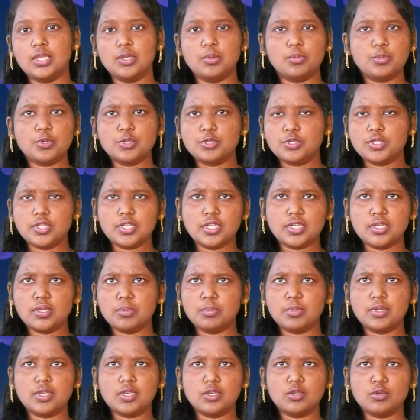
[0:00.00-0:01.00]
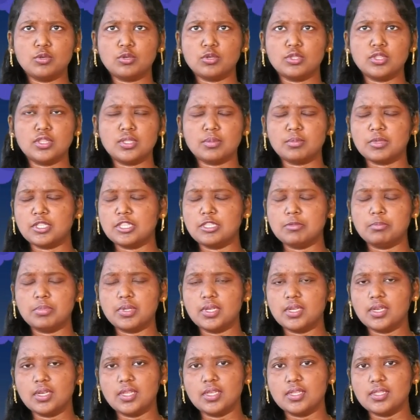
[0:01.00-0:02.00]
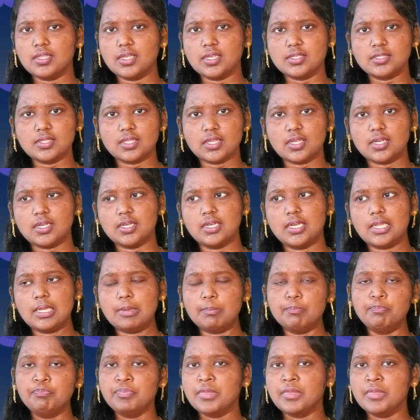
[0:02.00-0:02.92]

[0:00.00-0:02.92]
ఇప్పుడు చూడండి పిల్లలు కొంతమంది పిల్లలు ఏం చేస్తారంటే